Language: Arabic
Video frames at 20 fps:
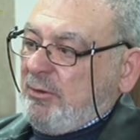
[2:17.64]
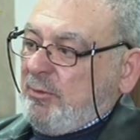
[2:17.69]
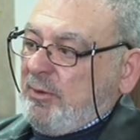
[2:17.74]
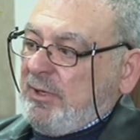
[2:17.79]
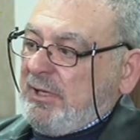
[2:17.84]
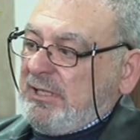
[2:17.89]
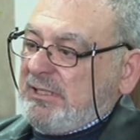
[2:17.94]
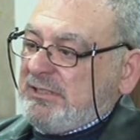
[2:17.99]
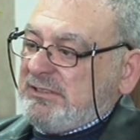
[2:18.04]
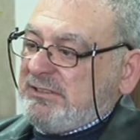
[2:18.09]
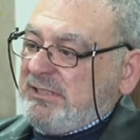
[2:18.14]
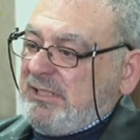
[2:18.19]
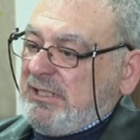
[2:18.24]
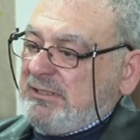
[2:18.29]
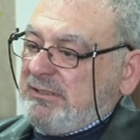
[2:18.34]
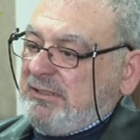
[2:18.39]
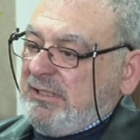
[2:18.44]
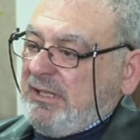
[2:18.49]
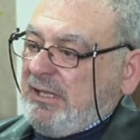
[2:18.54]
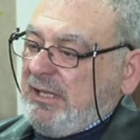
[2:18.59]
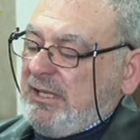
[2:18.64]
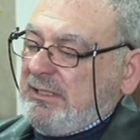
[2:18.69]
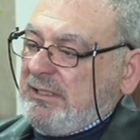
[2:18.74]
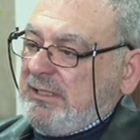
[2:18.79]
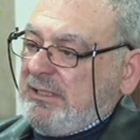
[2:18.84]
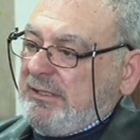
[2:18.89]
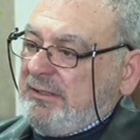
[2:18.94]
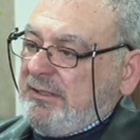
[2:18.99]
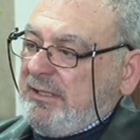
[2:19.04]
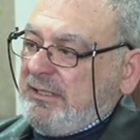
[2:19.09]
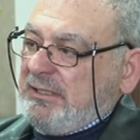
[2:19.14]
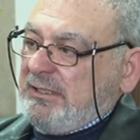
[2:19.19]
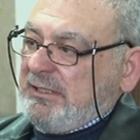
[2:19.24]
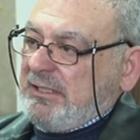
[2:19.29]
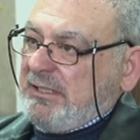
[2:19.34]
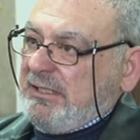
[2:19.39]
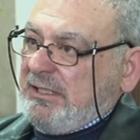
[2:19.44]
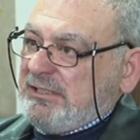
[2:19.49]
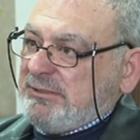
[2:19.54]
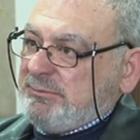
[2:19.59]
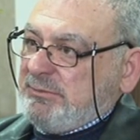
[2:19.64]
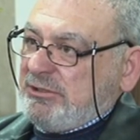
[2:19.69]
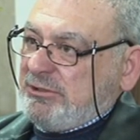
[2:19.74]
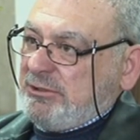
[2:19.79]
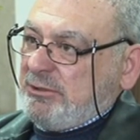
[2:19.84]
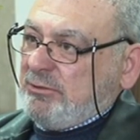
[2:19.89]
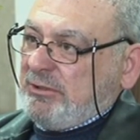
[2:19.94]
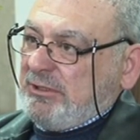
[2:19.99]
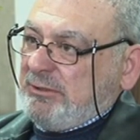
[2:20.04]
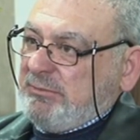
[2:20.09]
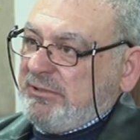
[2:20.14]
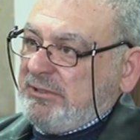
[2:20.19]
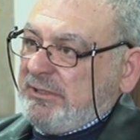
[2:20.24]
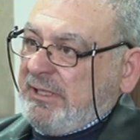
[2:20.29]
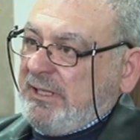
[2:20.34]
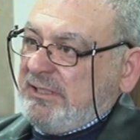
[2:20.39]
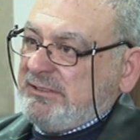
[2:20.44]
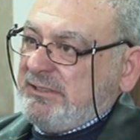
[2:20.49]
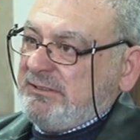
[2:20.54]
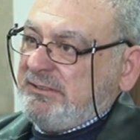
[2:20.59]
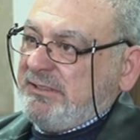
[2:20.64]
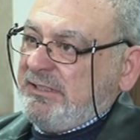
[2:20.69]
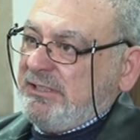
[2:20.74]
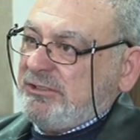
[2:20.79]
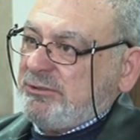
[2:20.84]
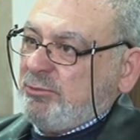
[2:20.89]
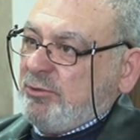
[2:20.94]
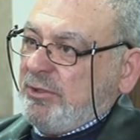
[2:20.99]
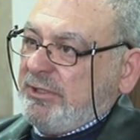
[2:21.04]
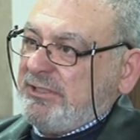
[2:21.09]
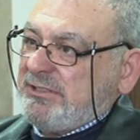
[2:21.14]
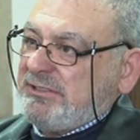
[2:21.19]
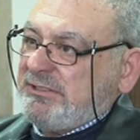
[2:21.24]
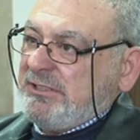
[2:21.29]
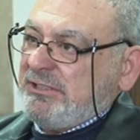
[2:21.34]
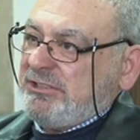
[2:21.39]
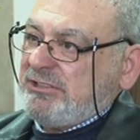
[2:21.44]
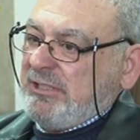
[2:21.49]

وزاد على ذلك الحزب الشيوعي برئاسته لجمهورية الصين